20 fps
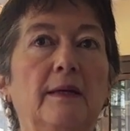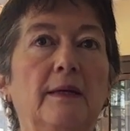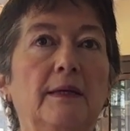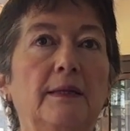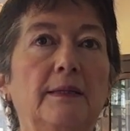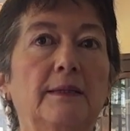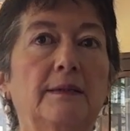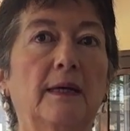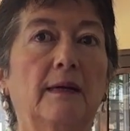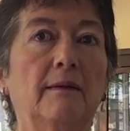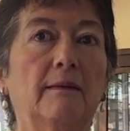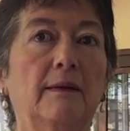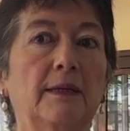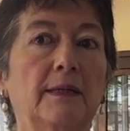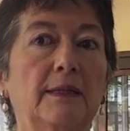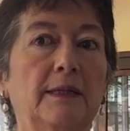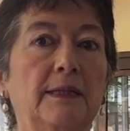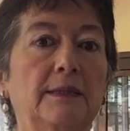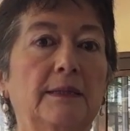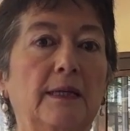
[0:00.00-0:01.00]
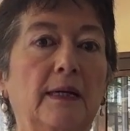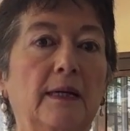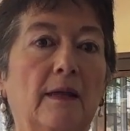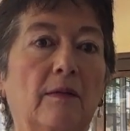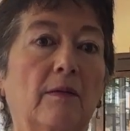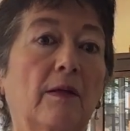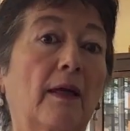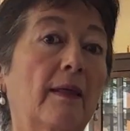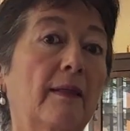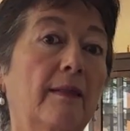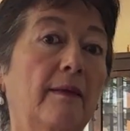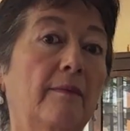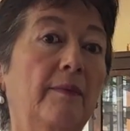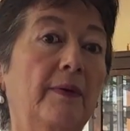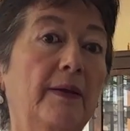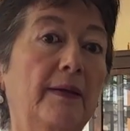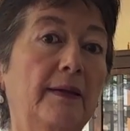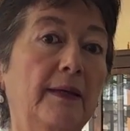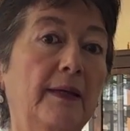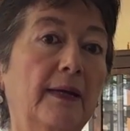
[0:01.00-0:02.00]
estaba recién graduada de
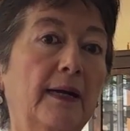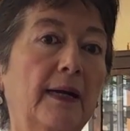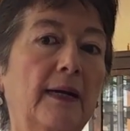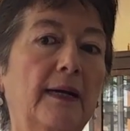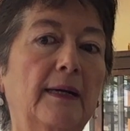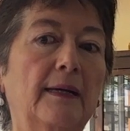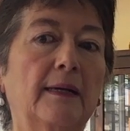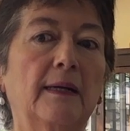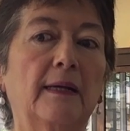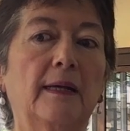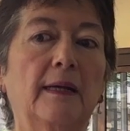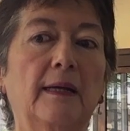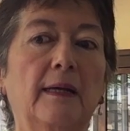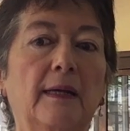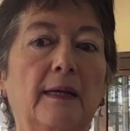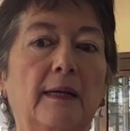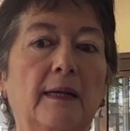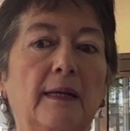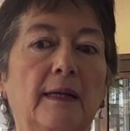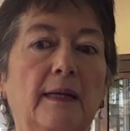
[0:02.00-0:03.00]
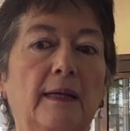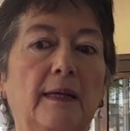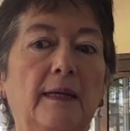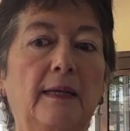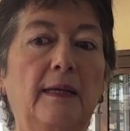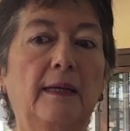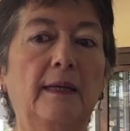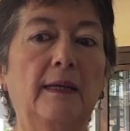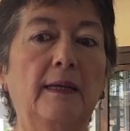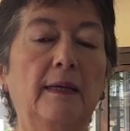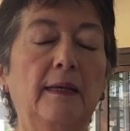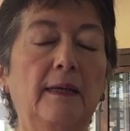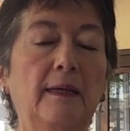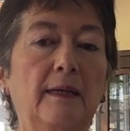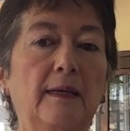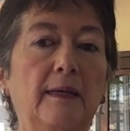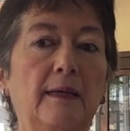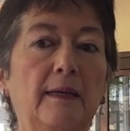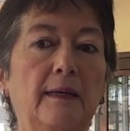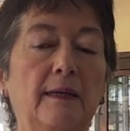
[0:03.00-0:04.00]
médica y
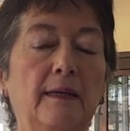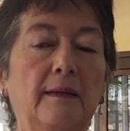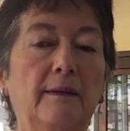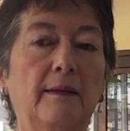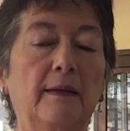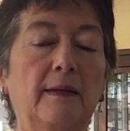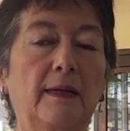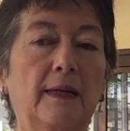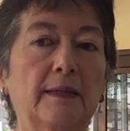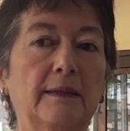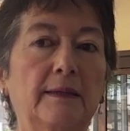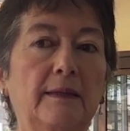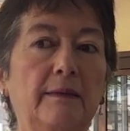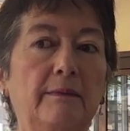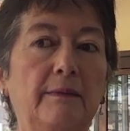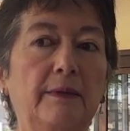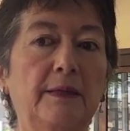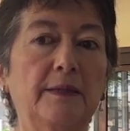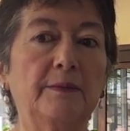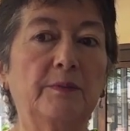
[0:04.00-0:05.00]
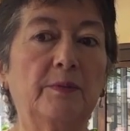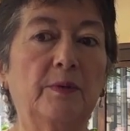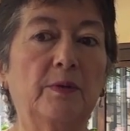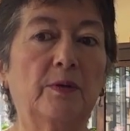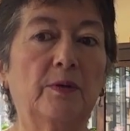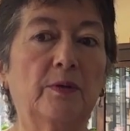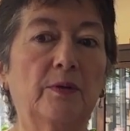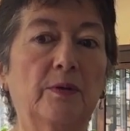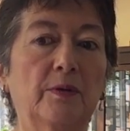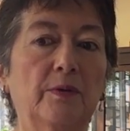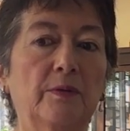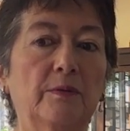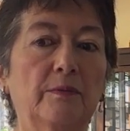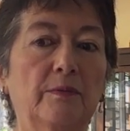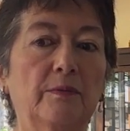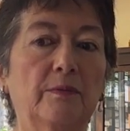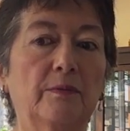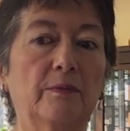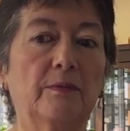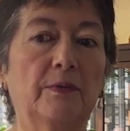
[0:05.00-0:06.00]
eh, el activismo
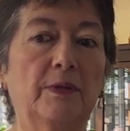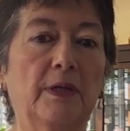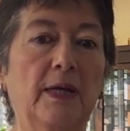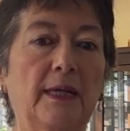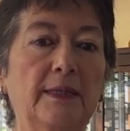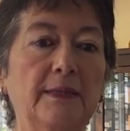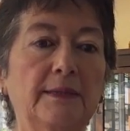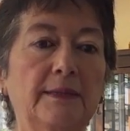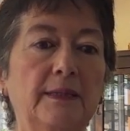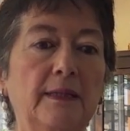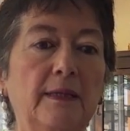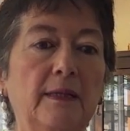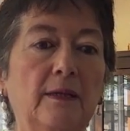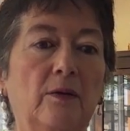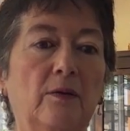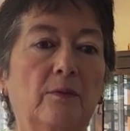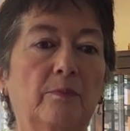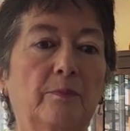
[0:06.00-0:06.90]
nace